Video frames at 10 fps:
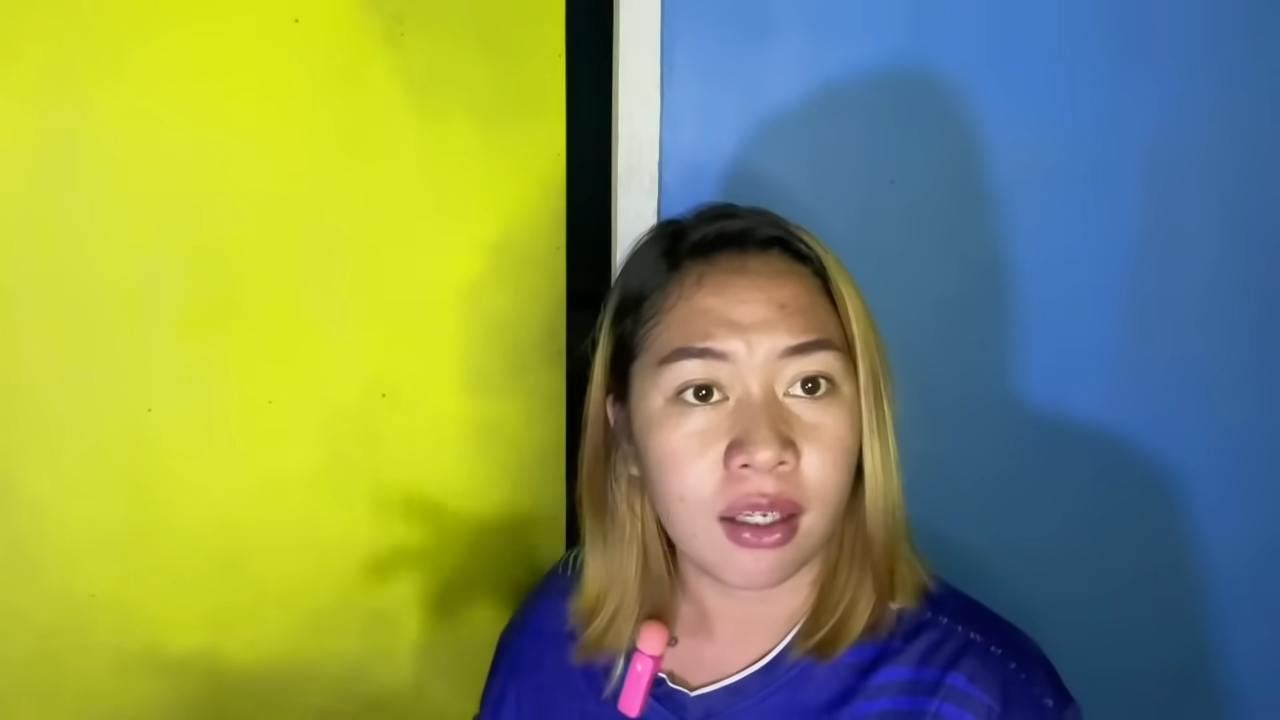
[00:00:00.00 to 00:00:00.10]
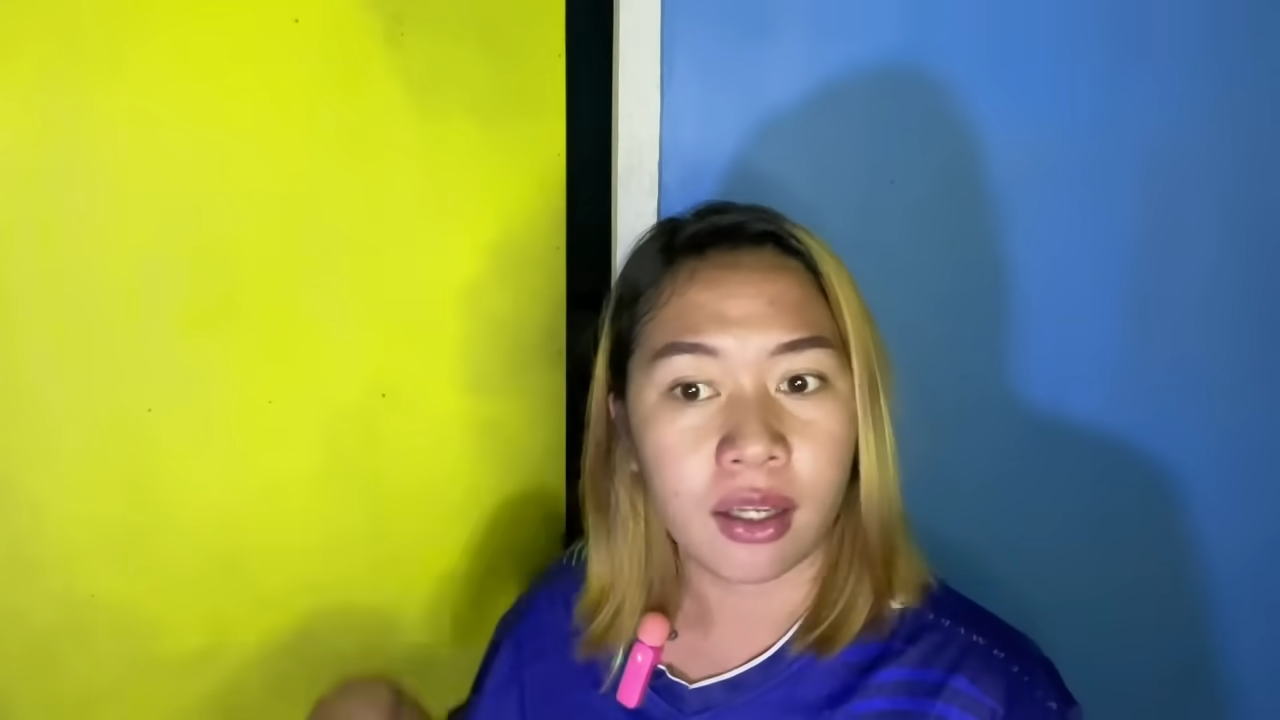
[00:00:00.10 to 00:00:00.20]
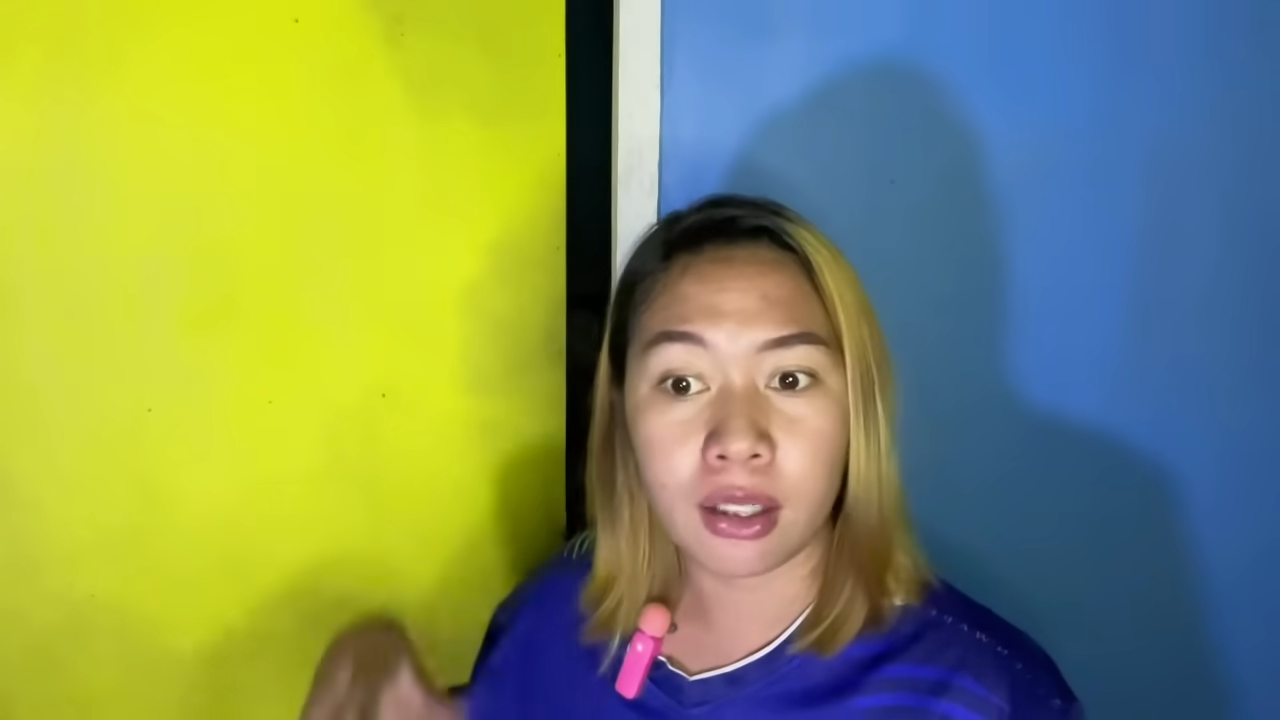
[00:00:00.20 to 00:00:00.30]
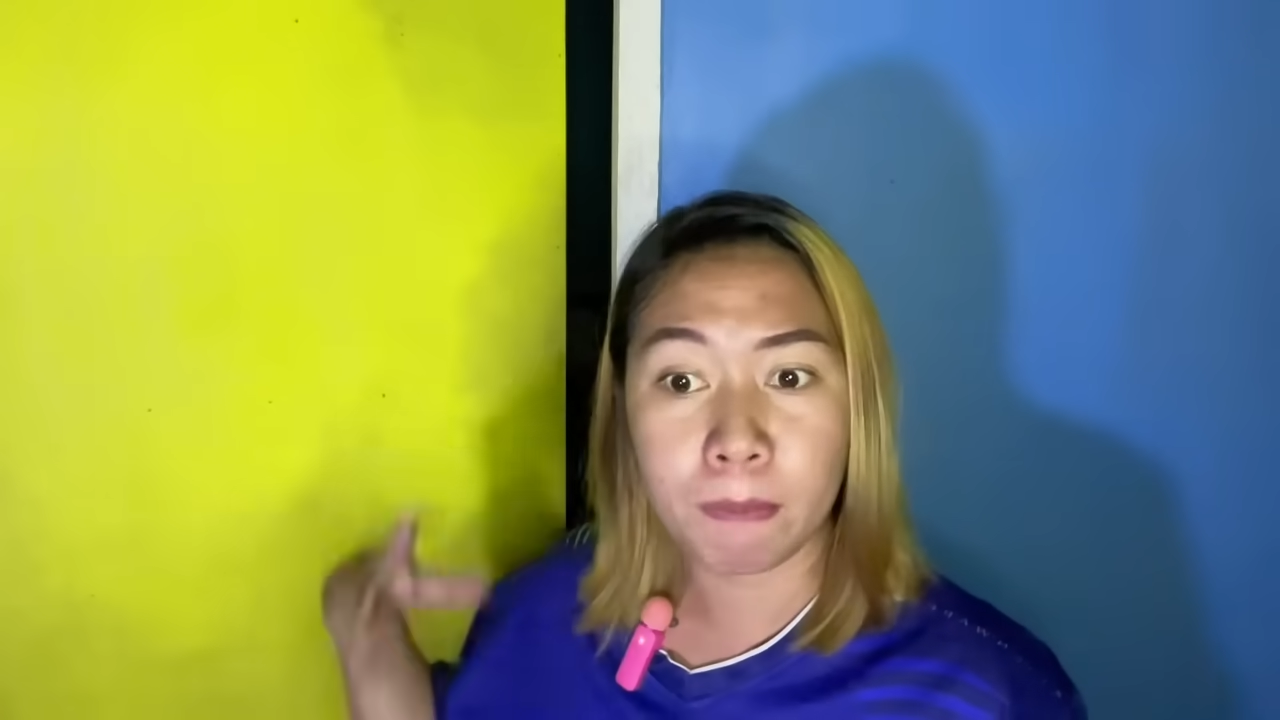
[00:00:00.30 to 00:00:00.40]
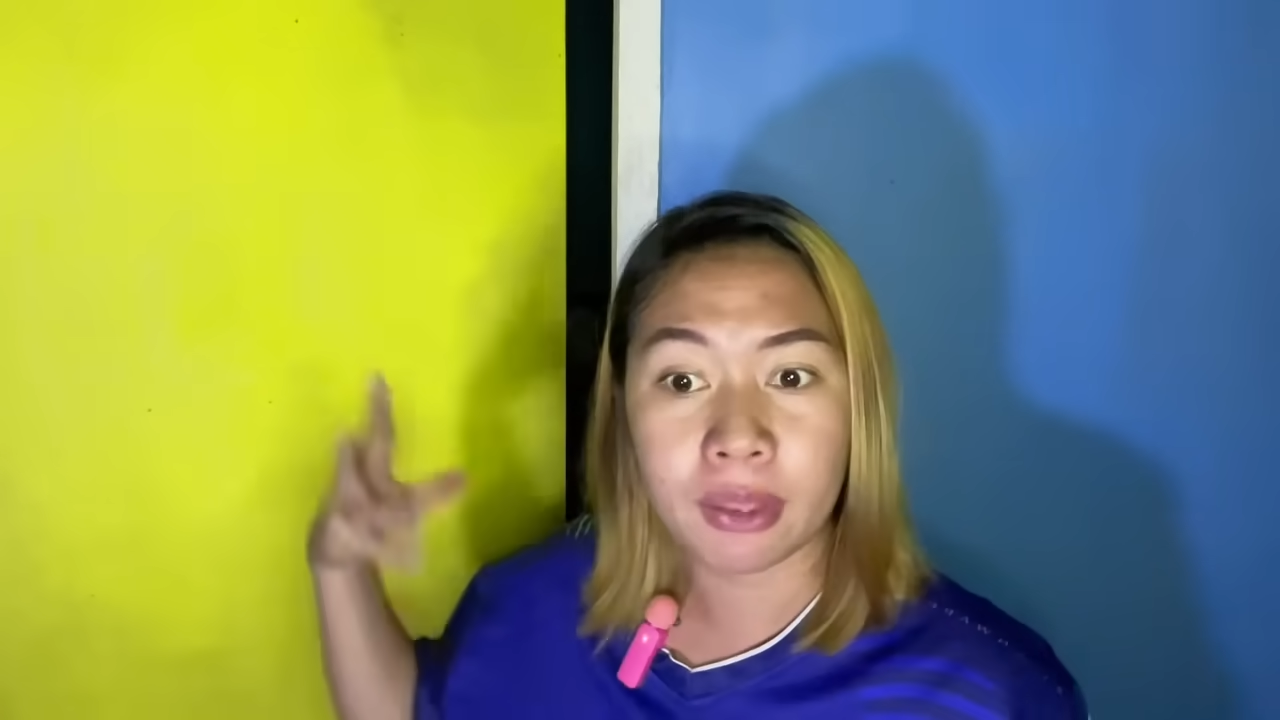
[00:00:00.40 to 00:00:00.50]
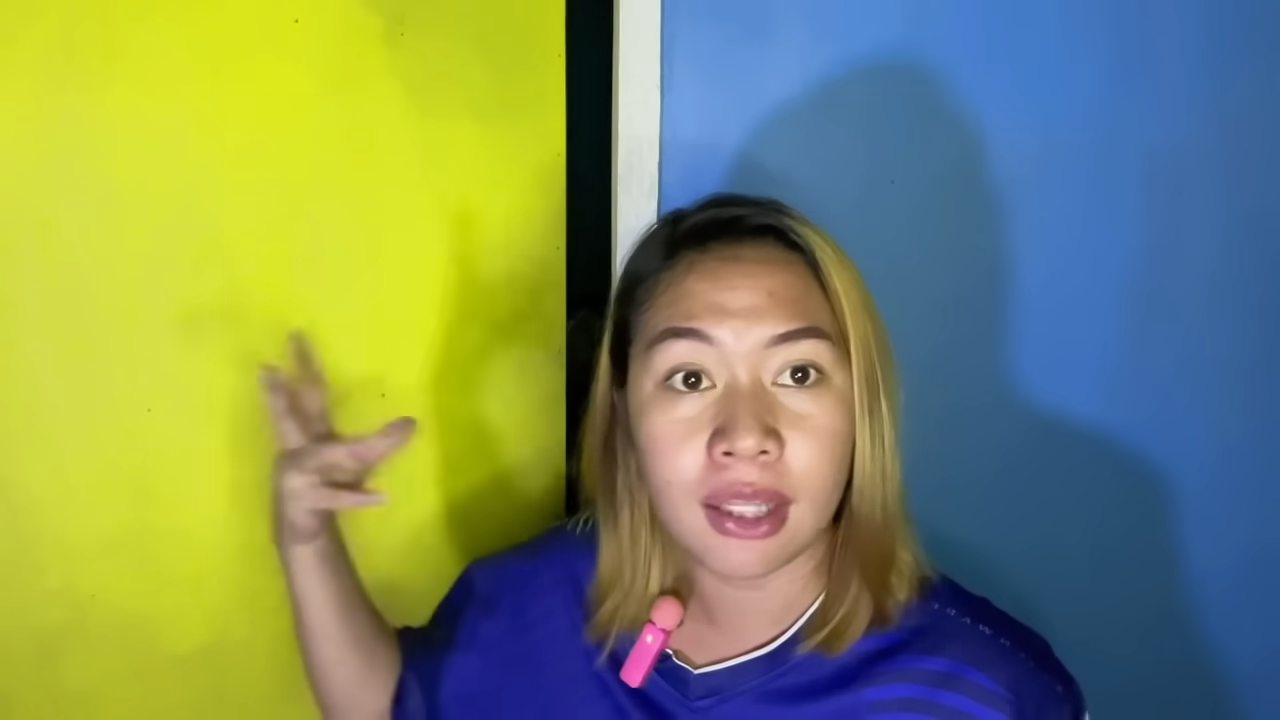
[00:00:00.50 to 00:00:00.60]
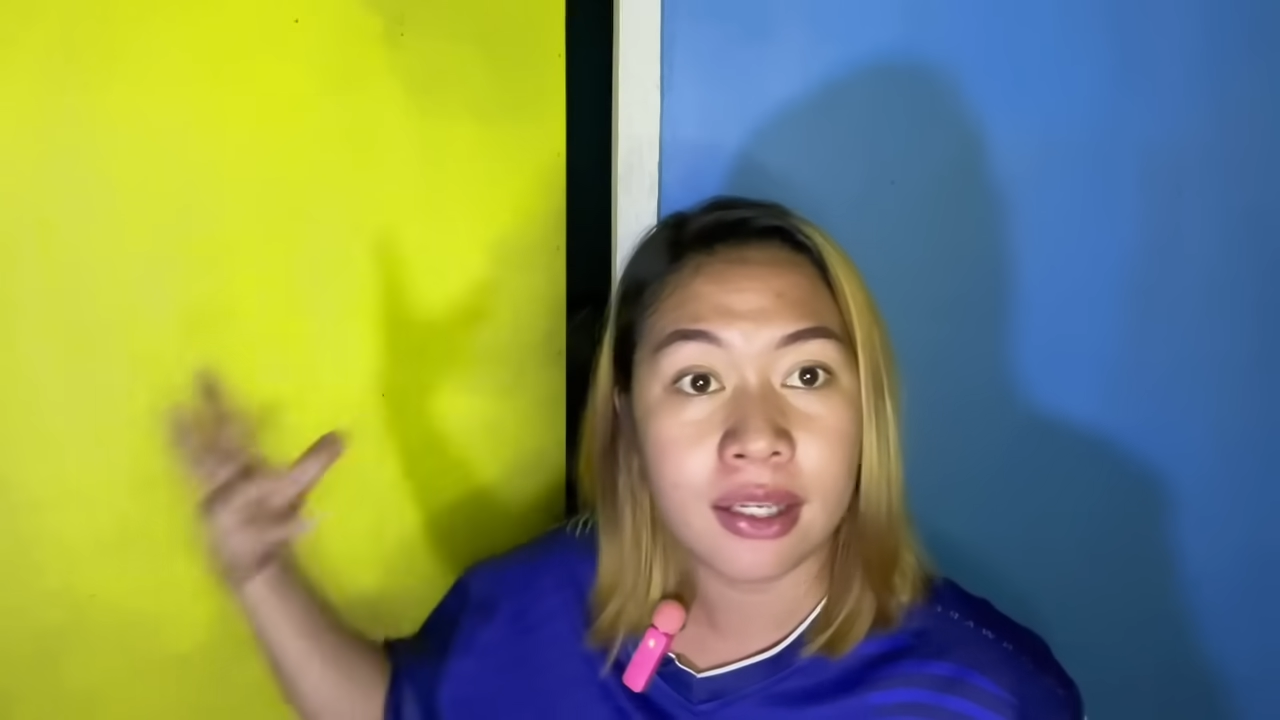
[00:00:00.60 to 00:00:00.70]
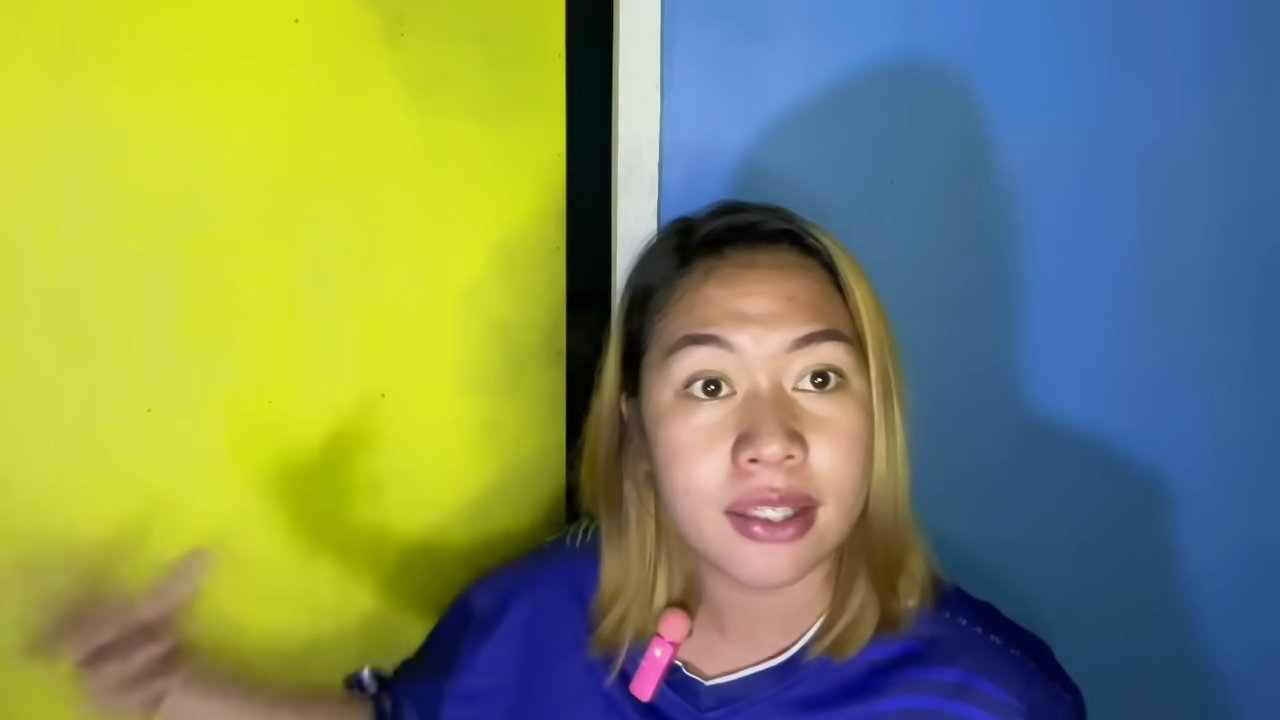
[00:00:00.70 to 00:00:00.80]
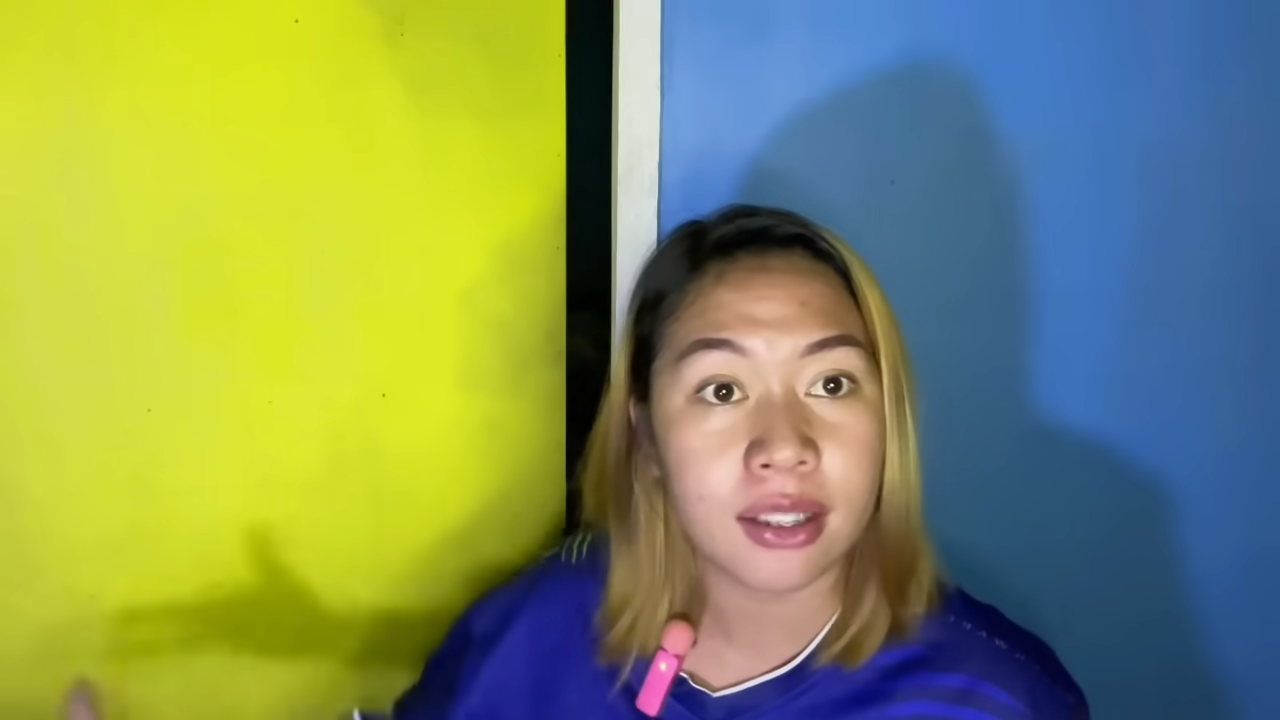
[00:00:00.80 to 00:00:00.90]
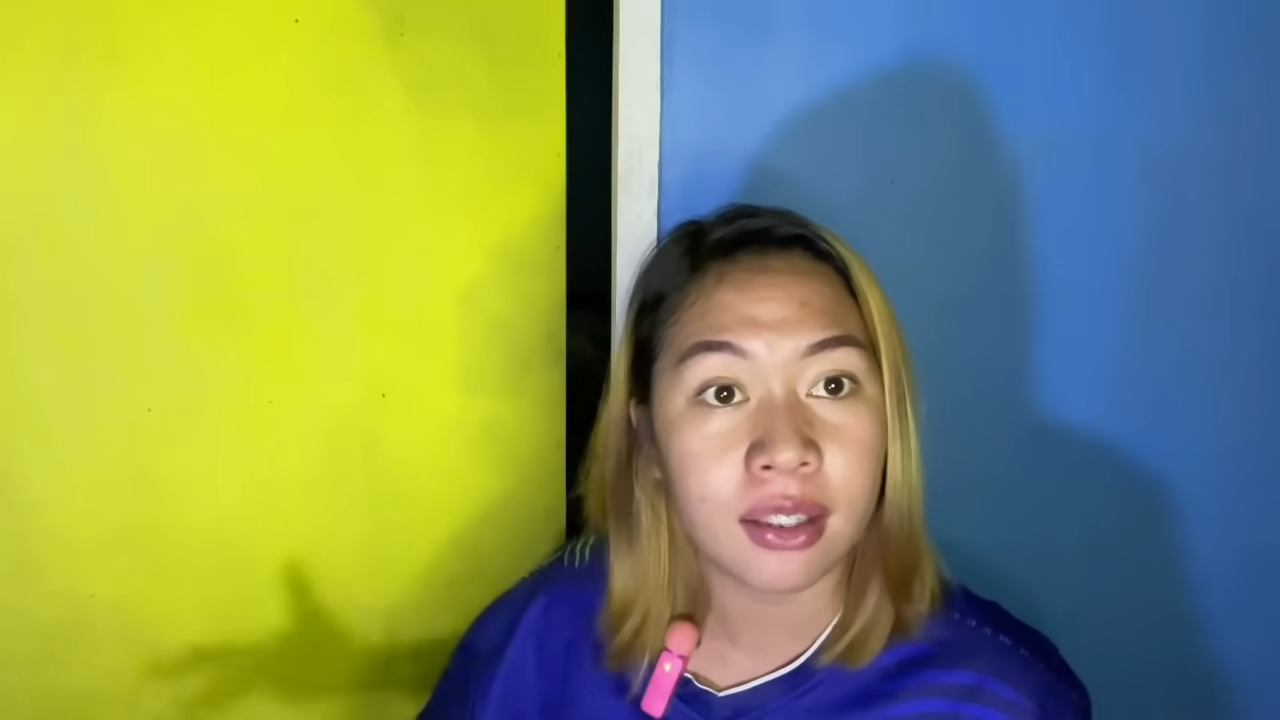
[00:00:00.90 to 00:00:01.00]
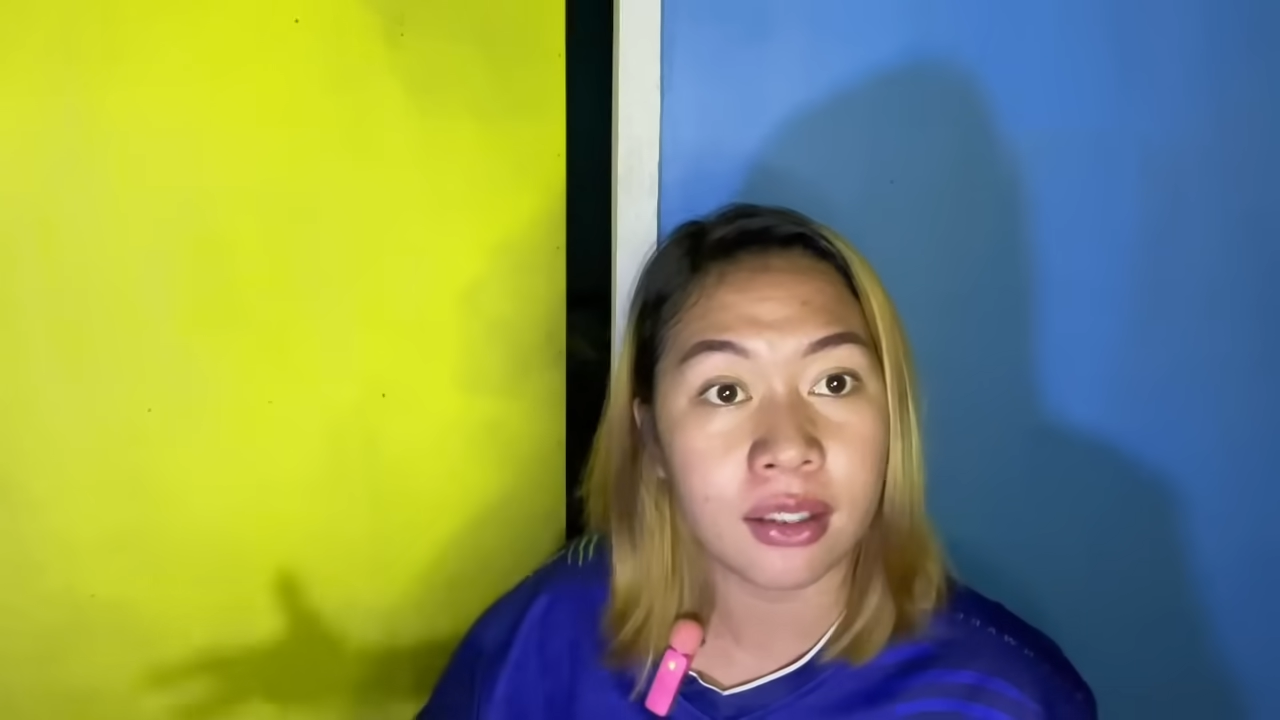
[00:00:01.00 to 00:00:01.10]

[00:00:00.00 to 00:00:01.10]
Napatalsik na